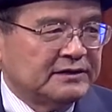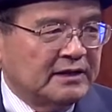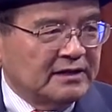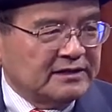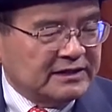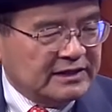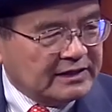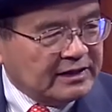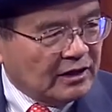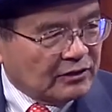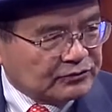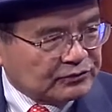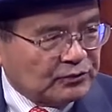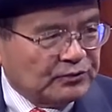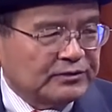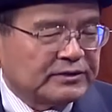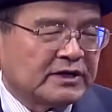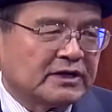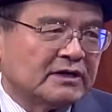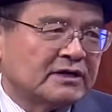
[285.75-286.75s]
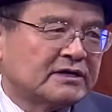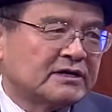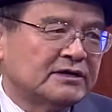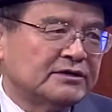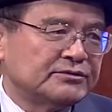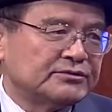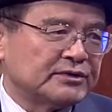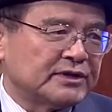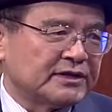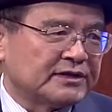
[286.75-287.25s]
一定要读这个
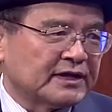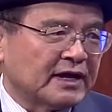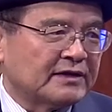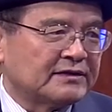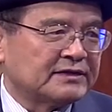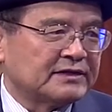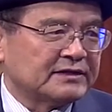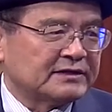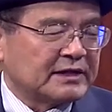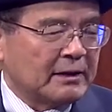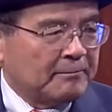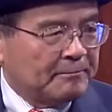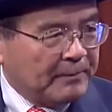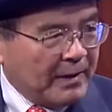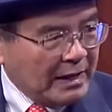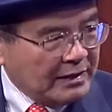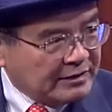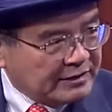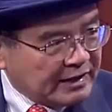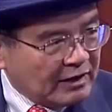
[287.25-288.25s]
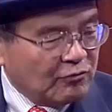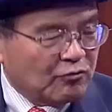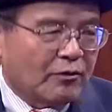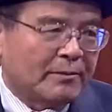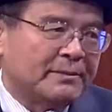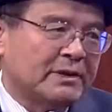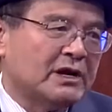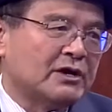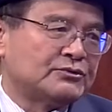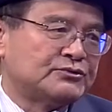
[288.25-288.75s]
科学的杂志，在班上我
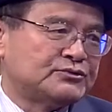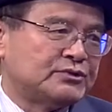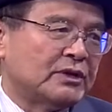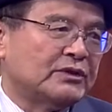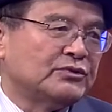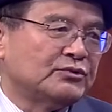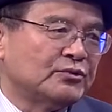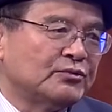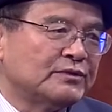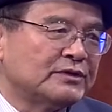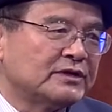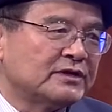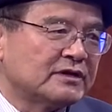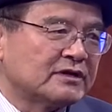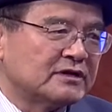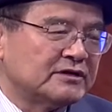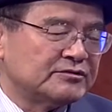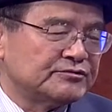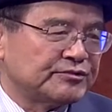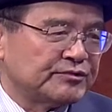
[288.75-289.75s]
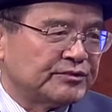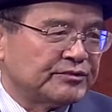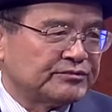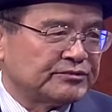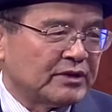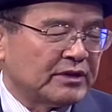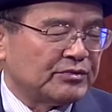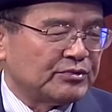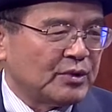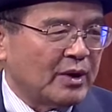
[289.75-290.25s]
们要选读这些科学
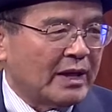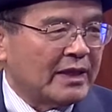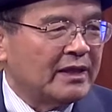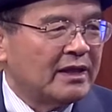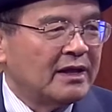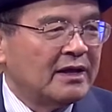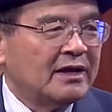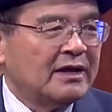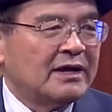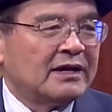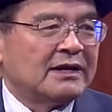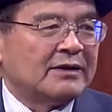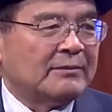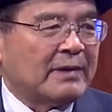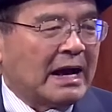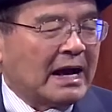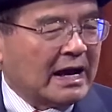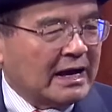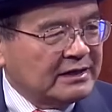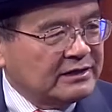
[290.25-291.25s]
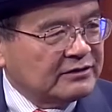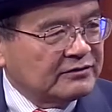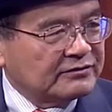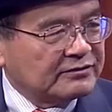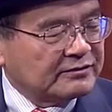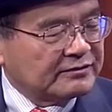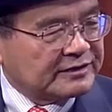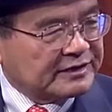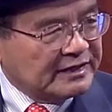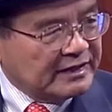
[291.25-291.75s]
选段，那么还有
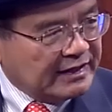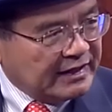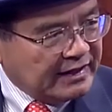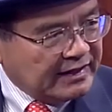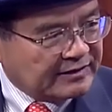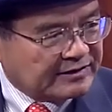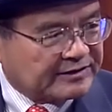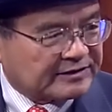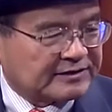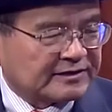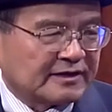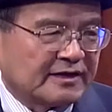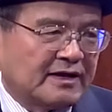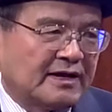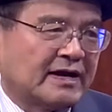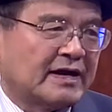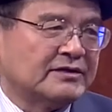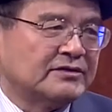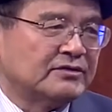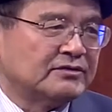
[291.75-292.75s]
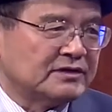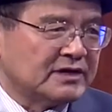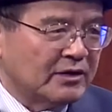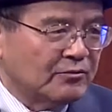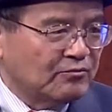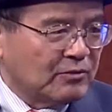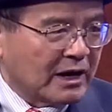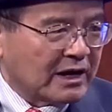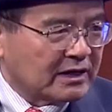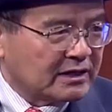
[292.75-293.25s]
就是历史，还有
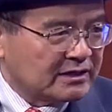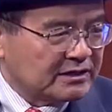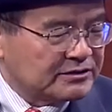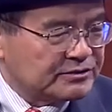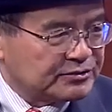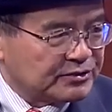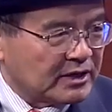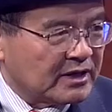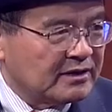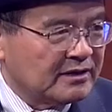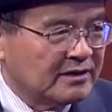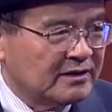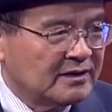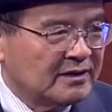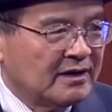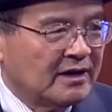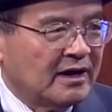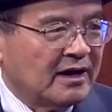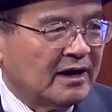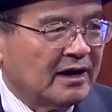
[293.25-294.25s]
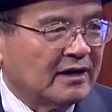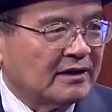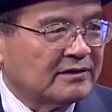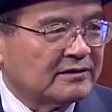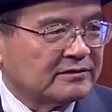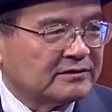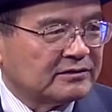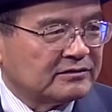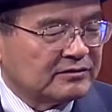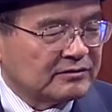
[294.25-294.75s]
人文科学，啊，
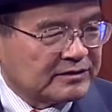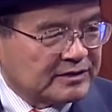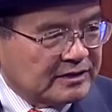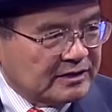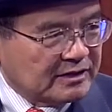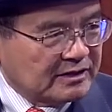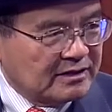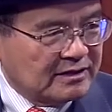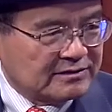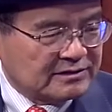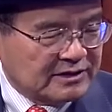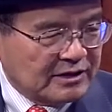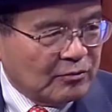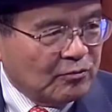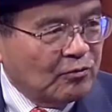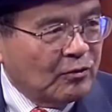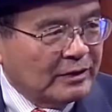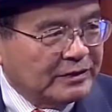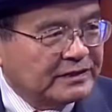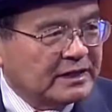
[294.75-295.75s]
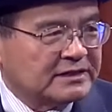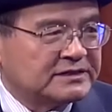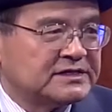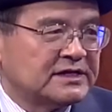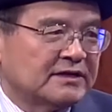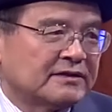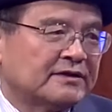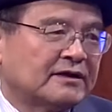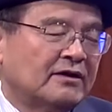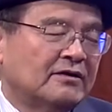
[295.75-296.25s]
就是人文的
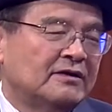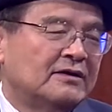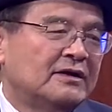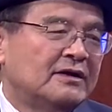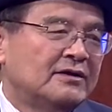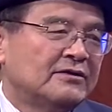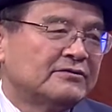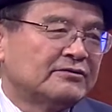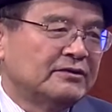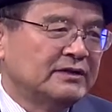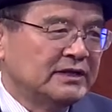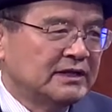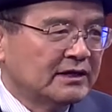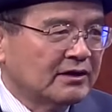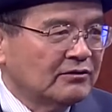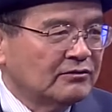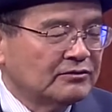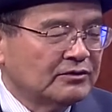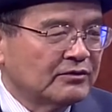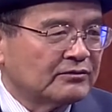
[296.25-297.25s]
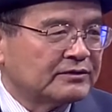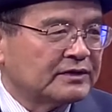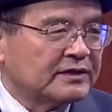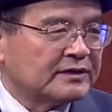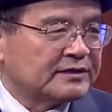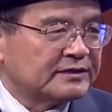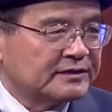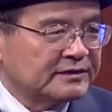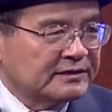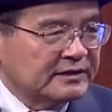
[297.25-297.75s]
介绍。所以一共有这
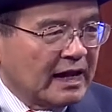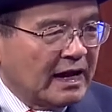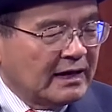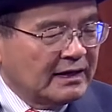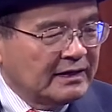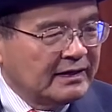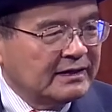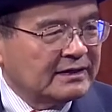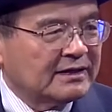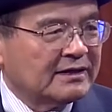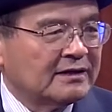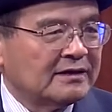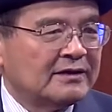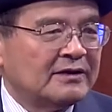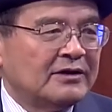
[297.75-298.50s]
四大类呢，